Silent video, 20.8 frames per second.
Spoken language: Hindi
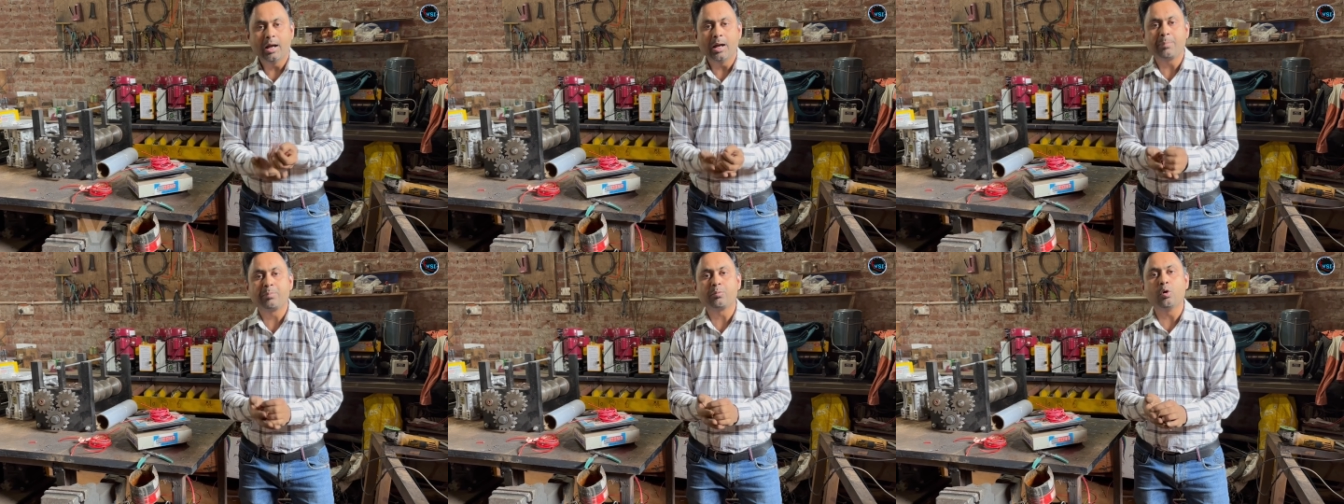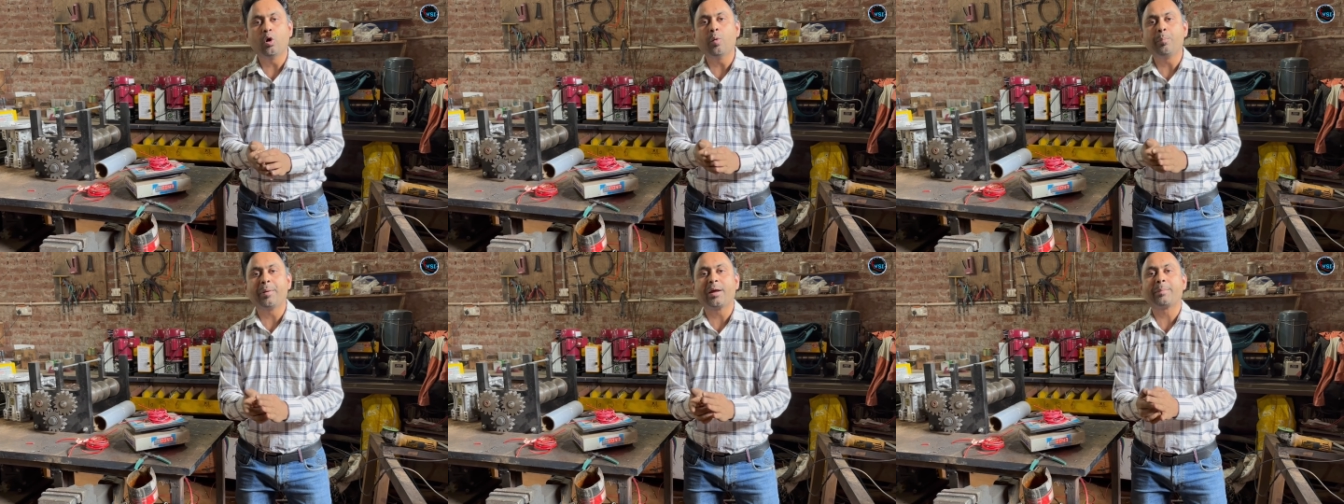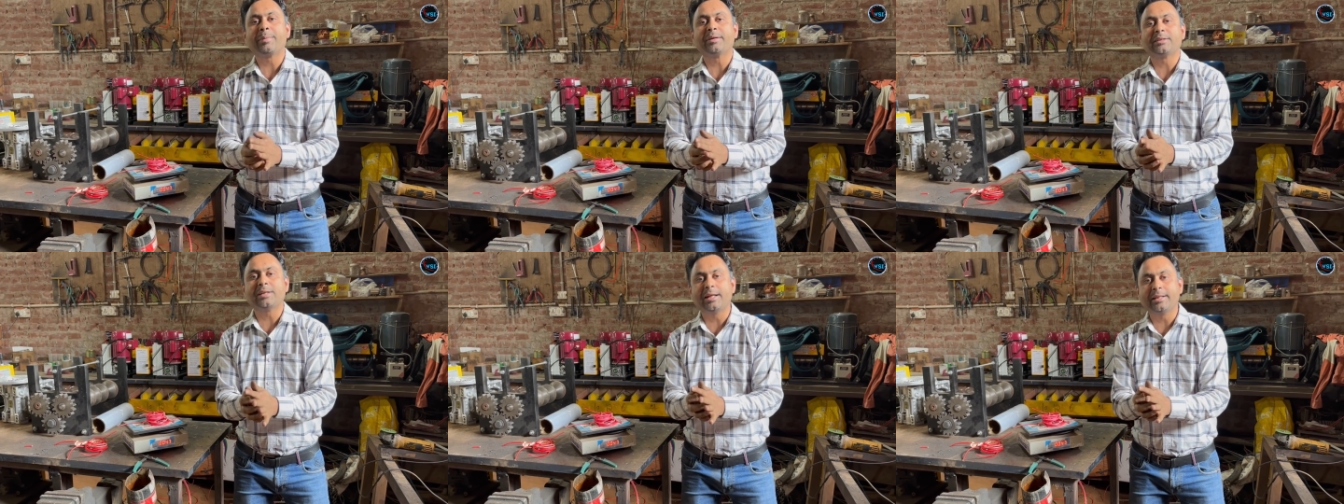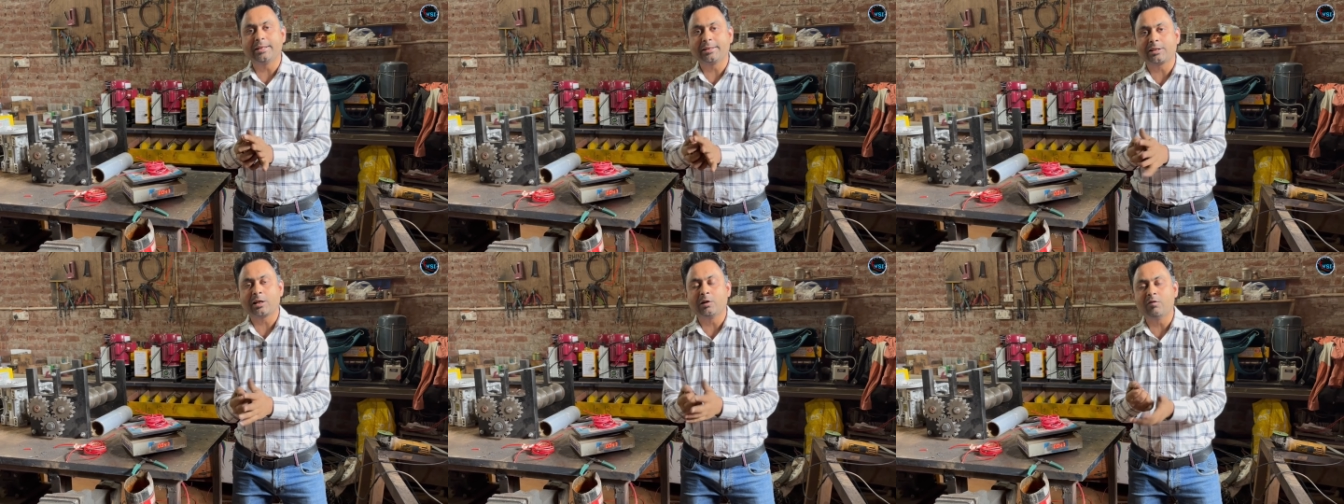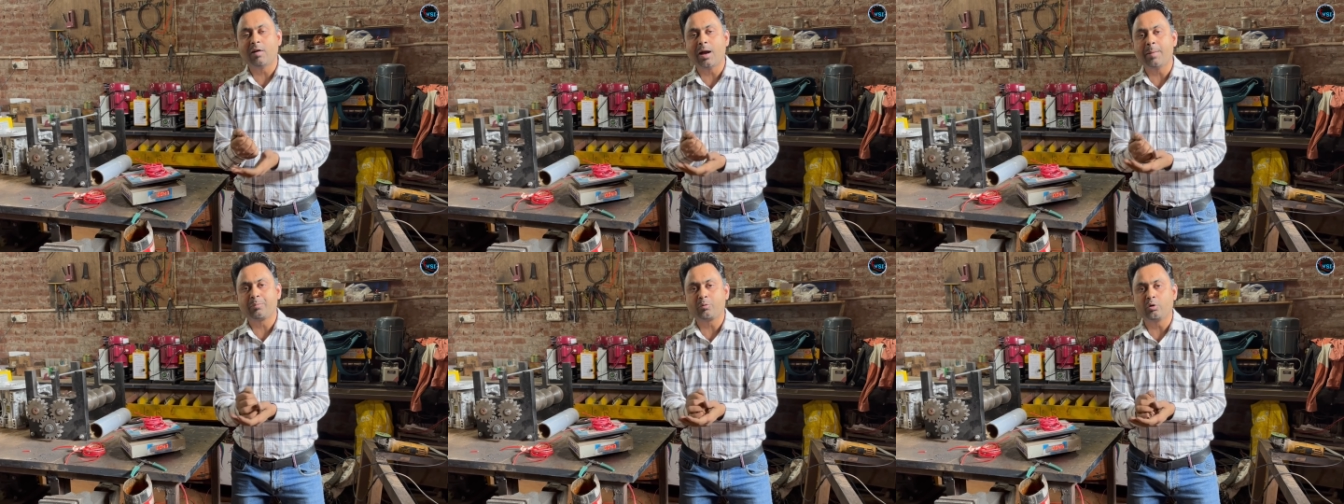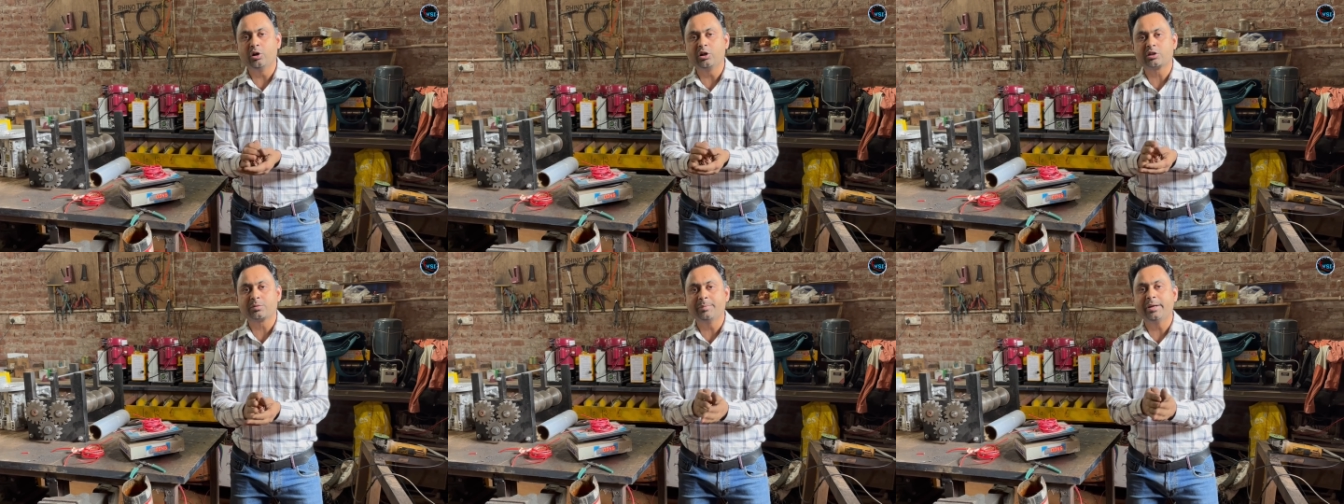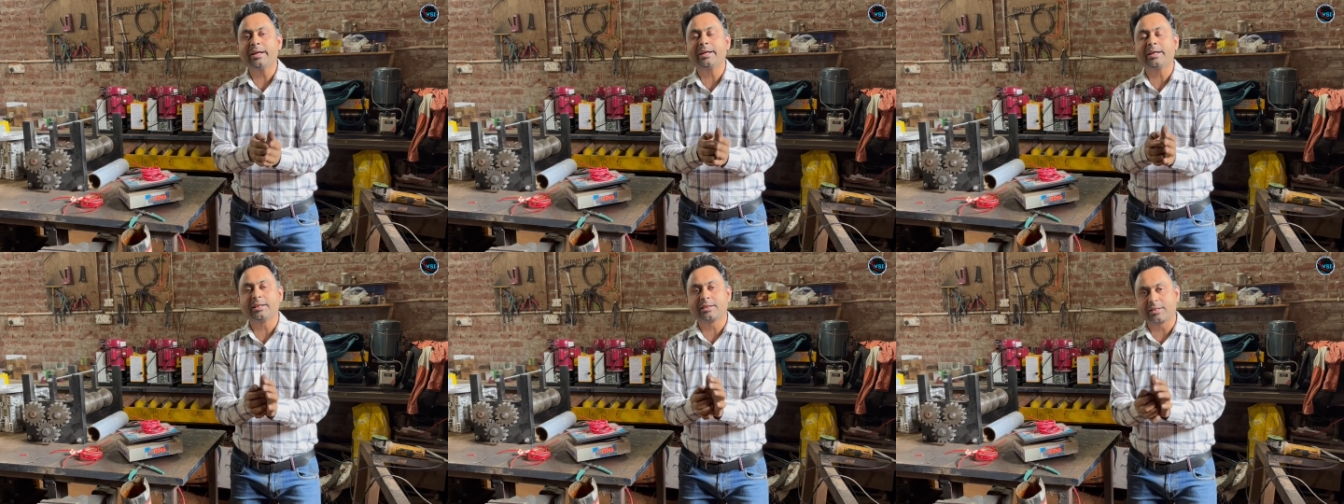अब कॉपर तो बता देता हूं आपको
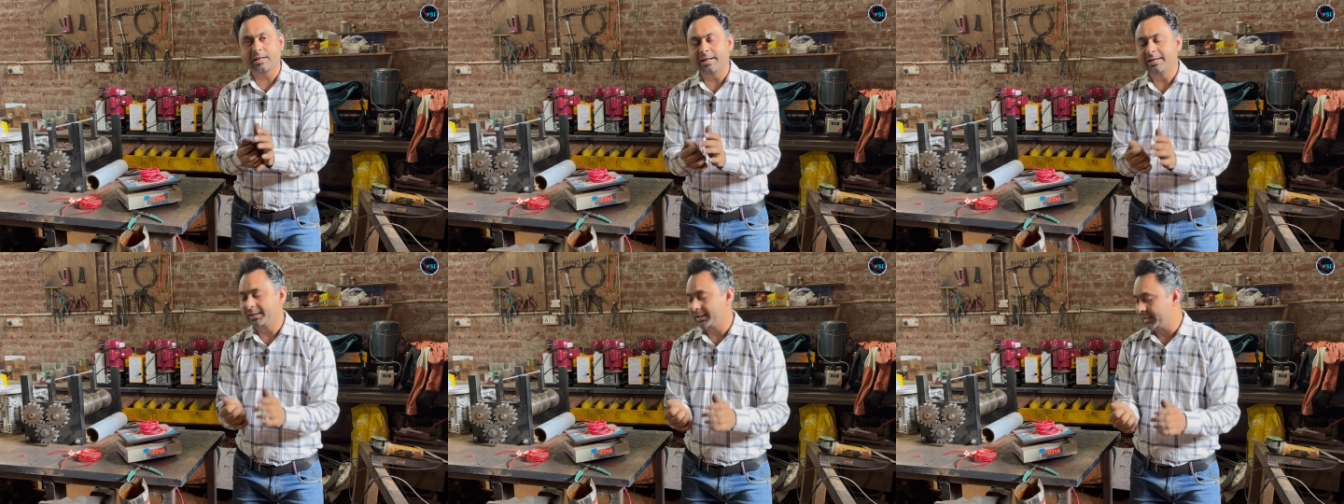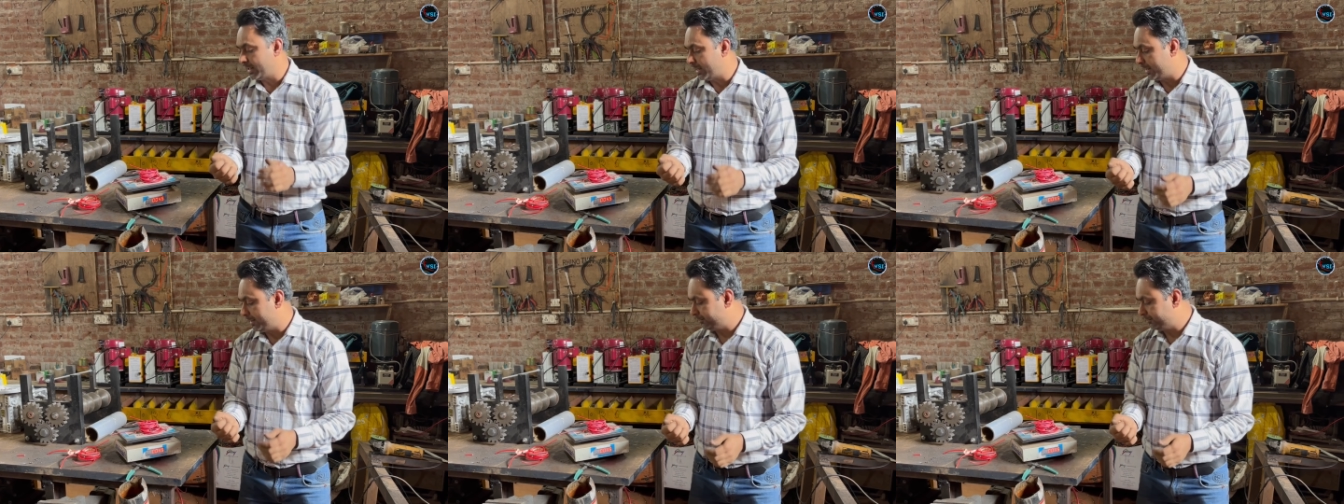इसमें कितना निकला